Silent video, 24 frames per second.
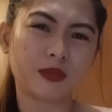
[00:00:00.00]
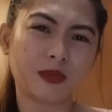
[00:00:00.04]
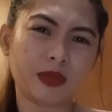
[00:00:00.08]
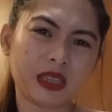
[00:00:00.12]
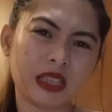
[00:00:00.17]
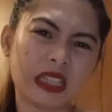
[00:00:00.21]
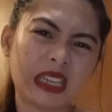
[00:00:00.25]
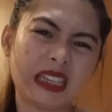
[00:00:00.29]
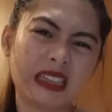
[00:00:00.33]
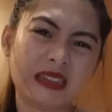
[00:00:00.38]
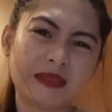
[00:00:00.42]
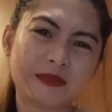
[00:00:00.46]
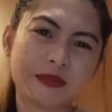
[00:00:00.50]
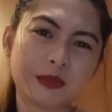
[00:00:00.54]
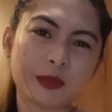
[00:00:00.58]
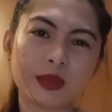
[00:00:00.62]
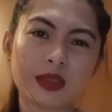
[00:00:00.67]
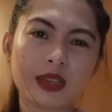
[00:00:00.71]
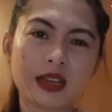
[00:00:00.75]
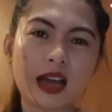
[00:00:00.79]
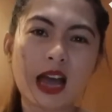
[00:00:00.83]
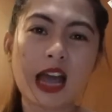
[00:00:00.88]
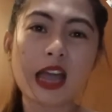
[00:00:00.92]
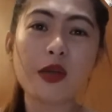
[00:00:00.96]
but then,
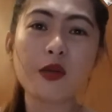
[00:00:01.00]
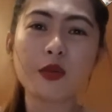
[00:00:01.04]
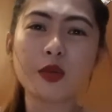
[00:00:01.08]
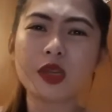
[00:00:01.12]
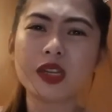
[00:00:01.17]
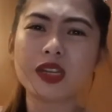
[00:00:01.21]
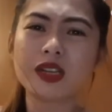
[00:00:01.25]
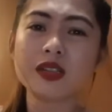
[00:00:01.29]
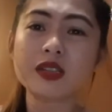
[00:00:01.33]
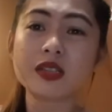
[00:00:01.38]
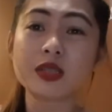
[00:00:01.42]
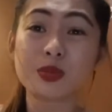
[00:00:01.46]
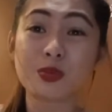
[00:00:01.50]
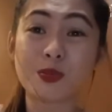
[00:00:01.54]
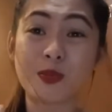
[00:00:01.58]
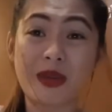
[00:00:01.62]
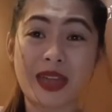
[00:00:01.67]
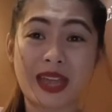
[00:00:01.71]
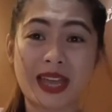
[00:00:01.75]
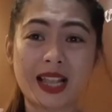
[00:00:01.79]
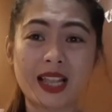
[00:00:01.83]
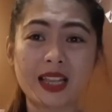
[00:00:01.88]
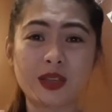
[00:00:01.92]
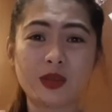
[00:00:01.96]
ayaw niya ng
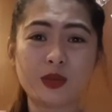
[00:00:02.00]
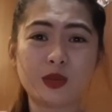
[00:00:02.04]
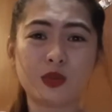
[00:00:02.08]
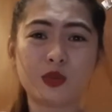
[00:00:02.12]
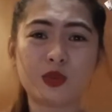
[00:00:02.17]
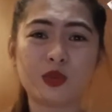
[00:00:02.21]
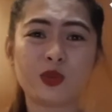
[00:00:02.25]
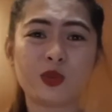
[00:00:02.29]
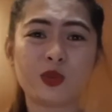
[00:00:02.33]
smell, yung,